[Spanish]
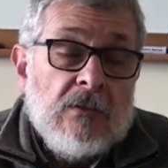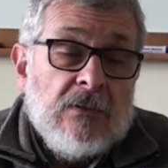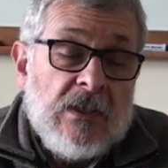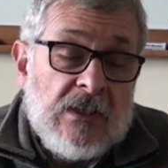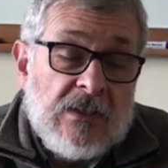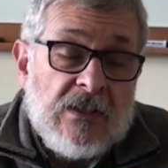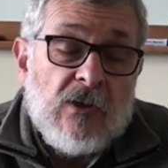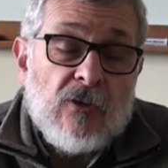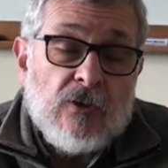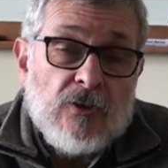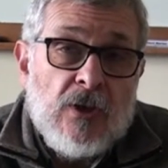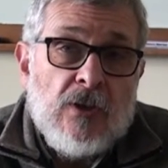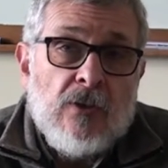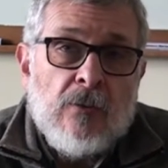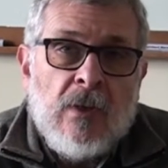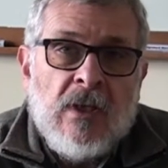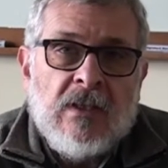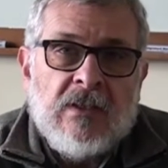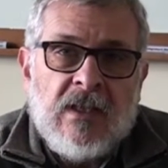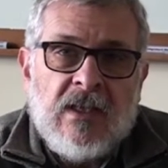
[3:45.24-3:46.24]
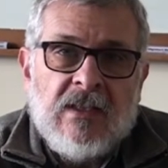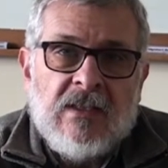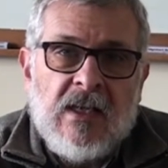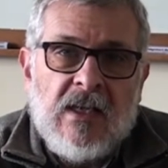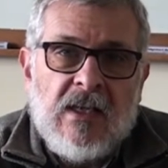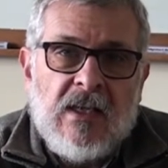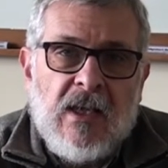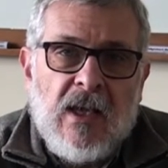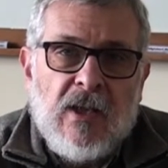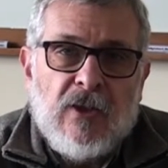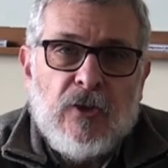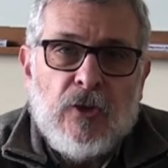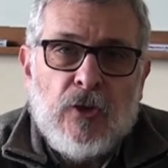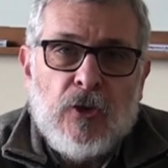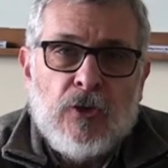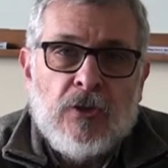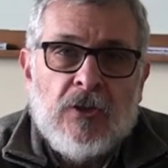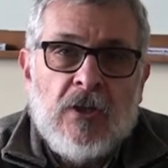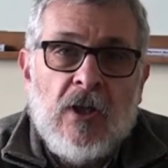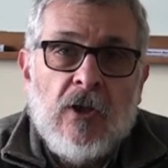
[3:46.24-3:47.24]
desarrollando una estrategia en
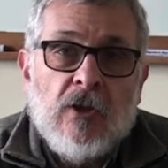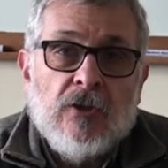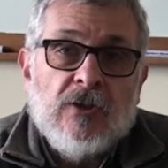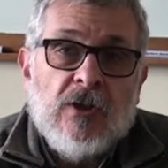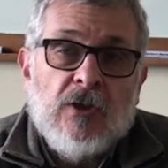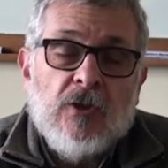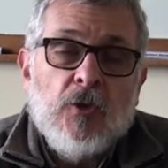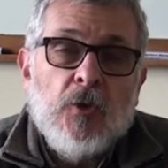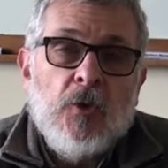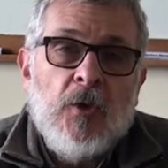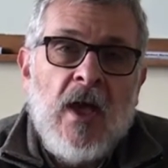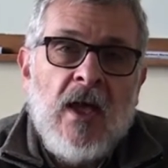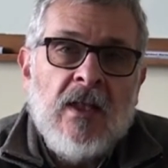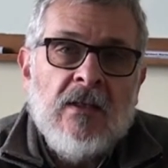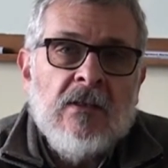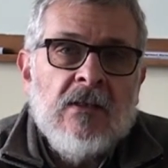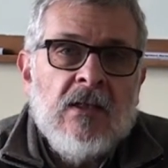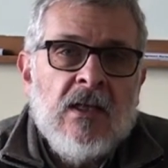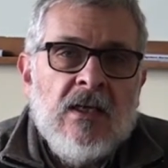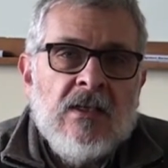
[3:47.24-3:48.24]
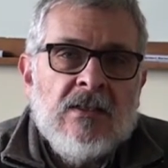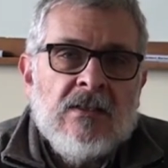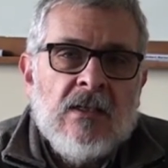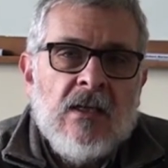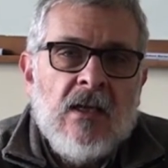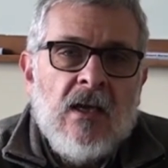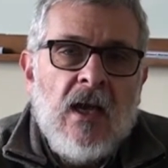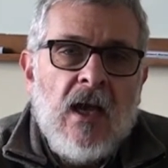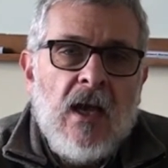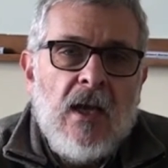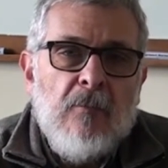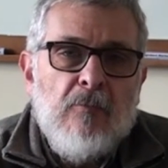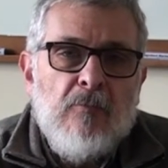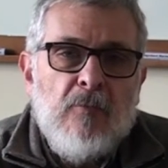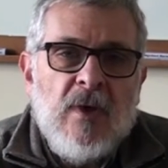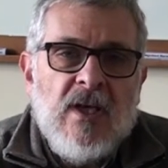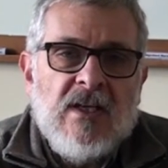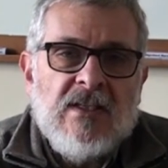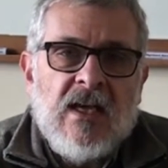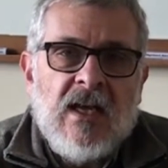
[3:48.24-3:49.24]
donde los estudiantes
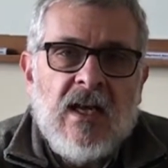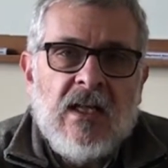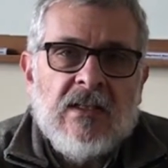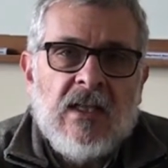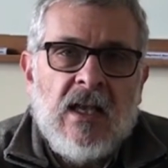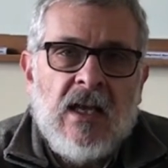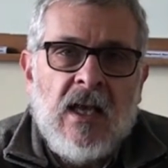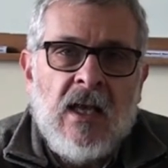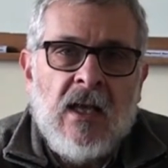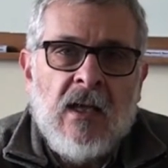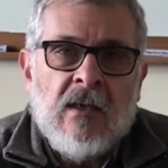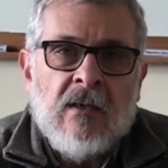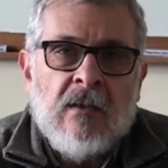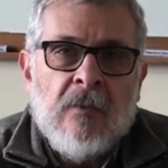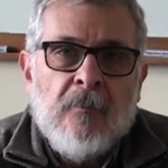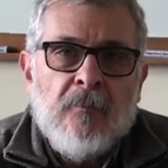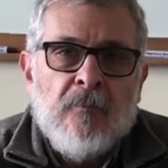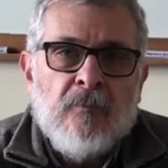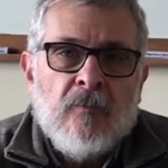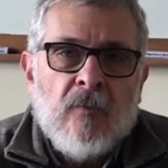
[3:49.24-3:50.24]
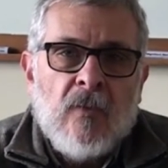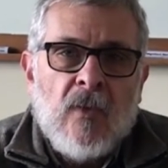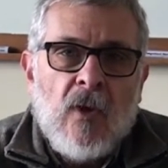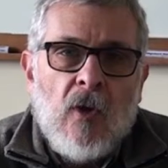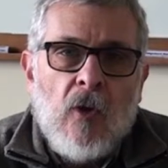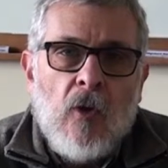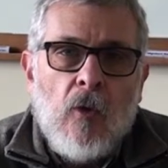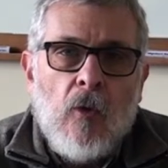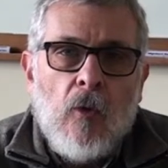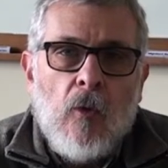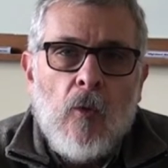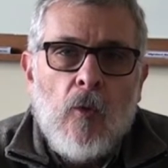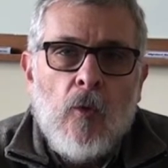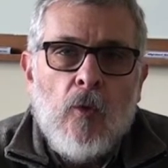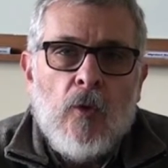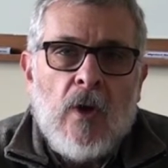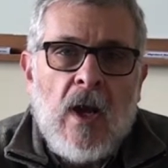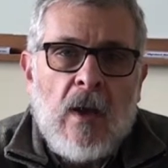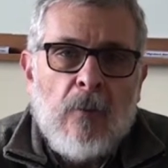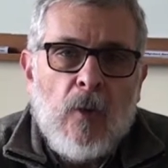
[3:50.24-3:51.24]
empiezan a tener
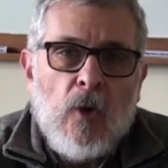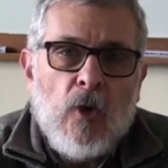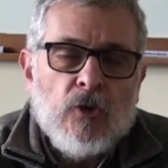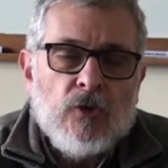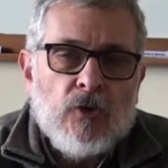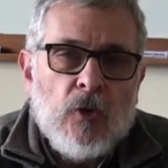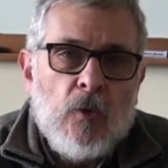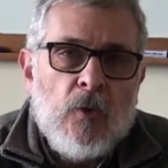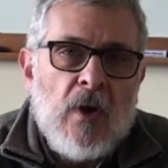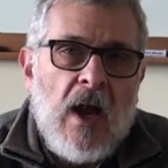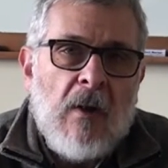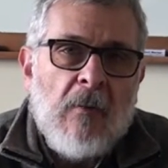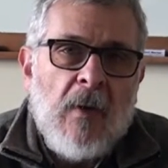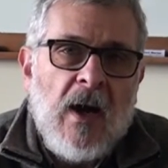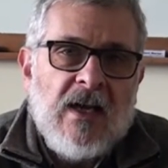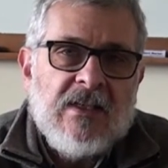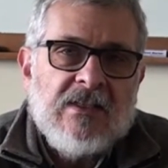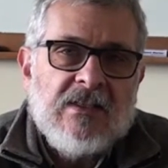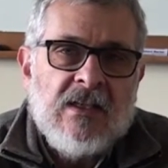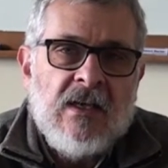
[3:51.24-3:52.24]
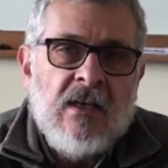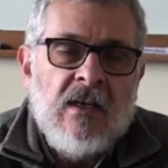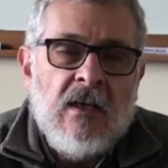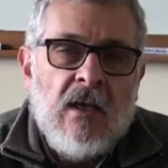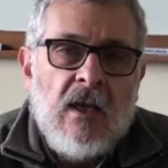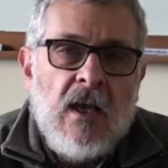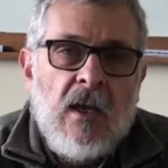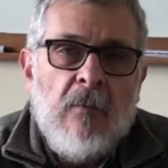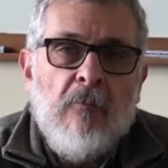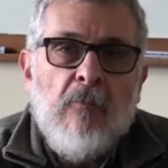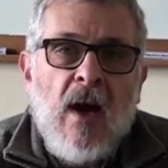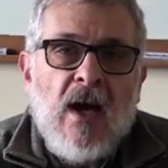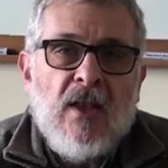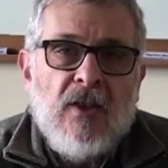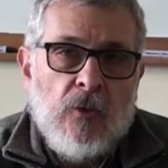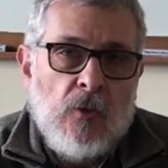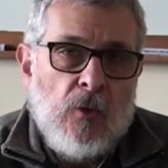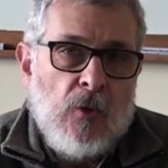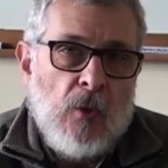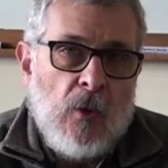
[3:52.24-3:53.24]
un apoyo, una base en
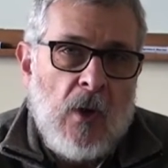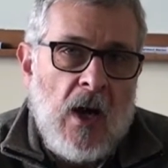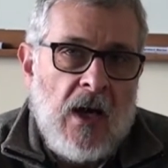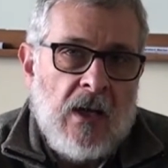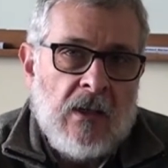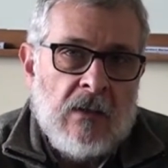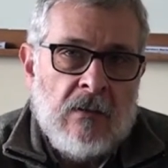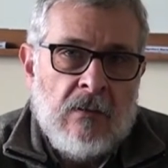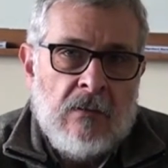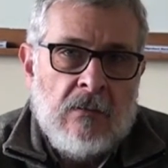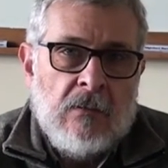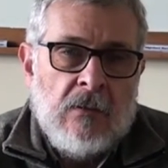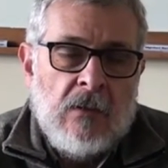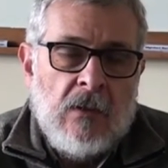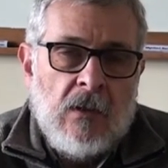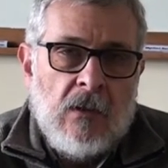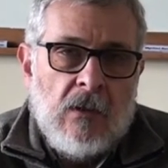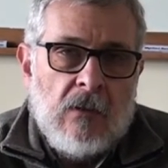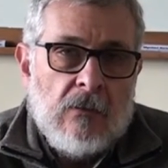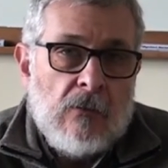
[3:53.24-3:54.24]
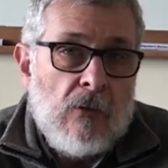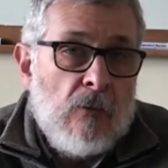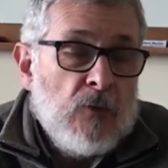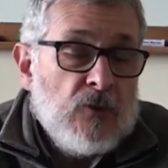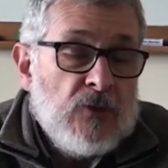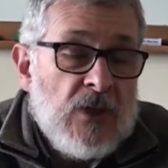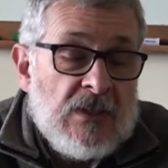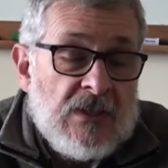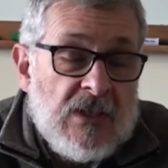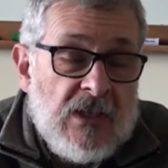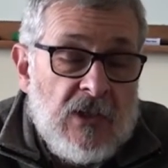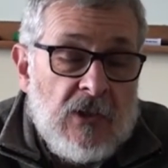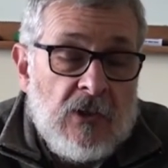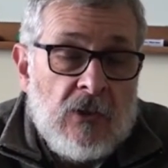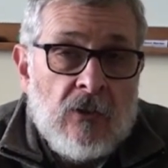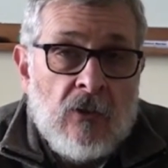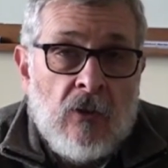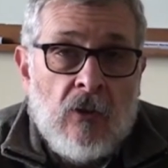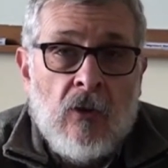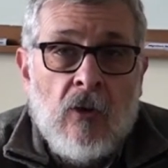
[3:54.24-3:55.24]
más de un lugar. ¿Cómo se hace
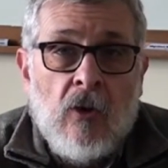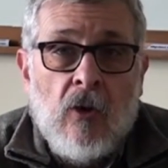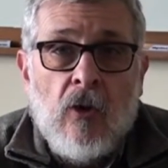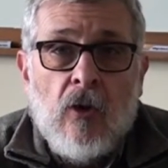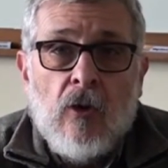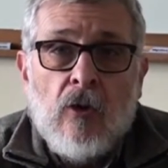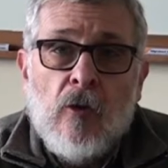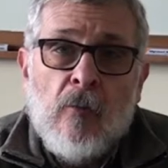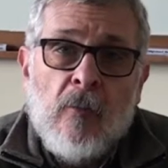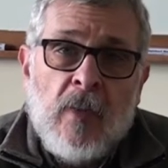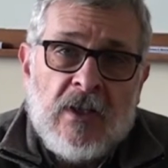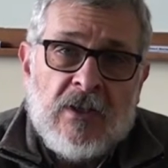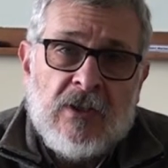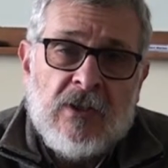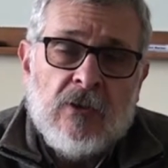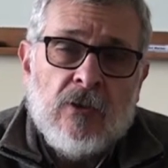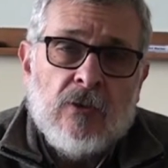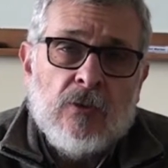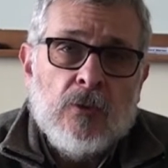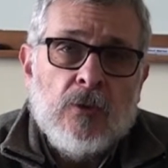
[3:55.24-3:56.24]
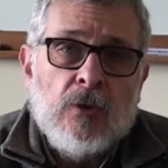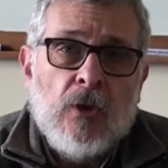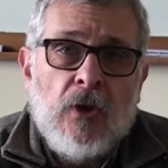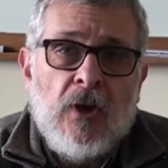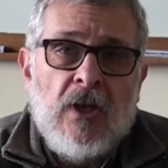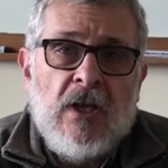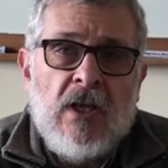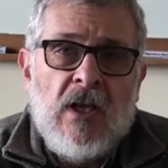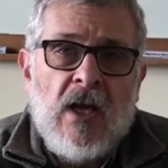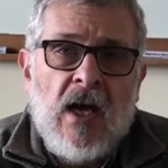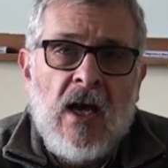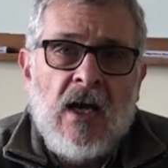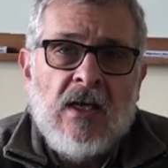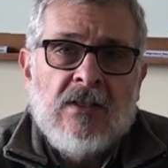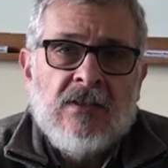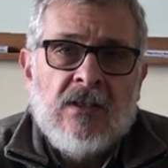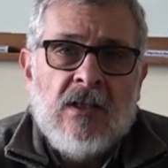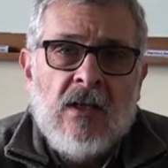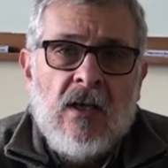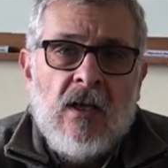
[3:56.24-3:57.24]
esto? Compartiendo
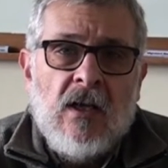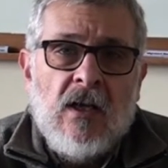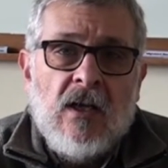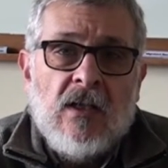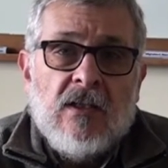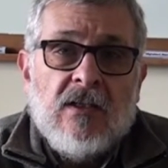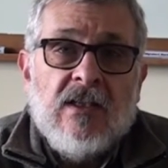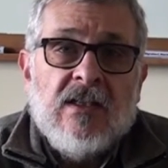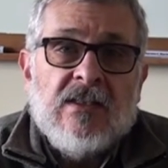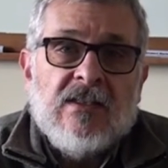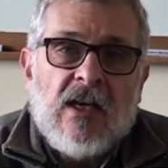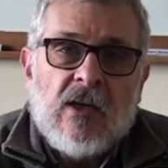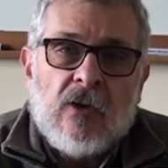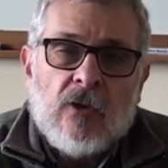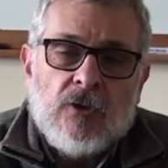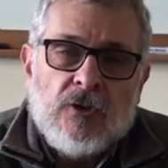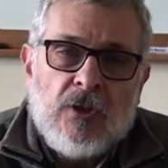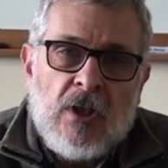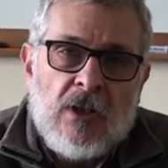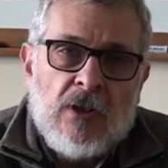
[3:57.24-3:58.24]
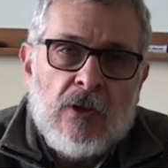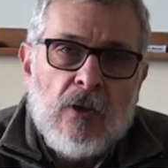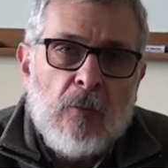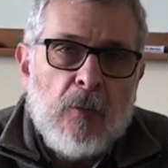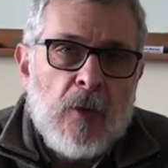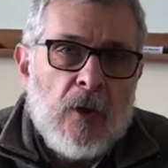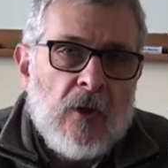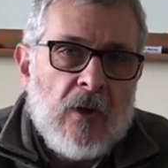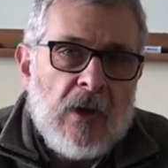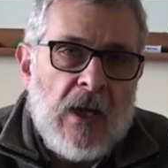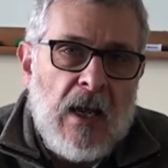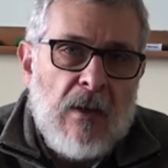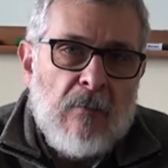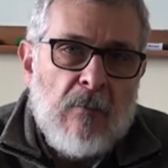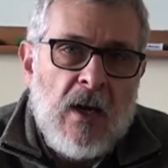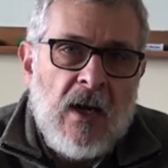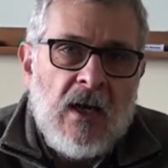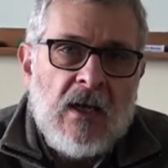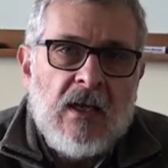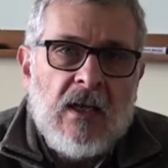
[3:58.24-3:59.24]
tutorías, desarrollando
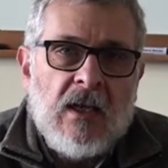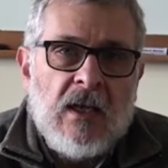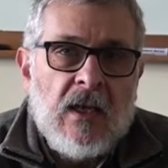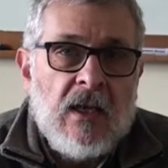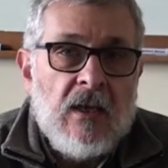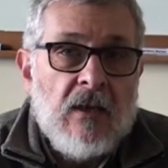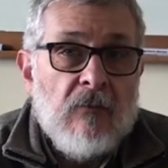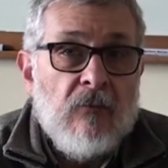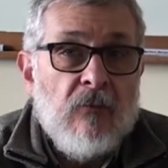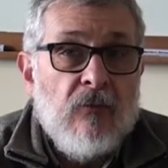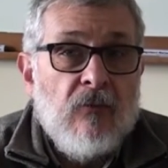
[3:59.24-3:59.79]
programas que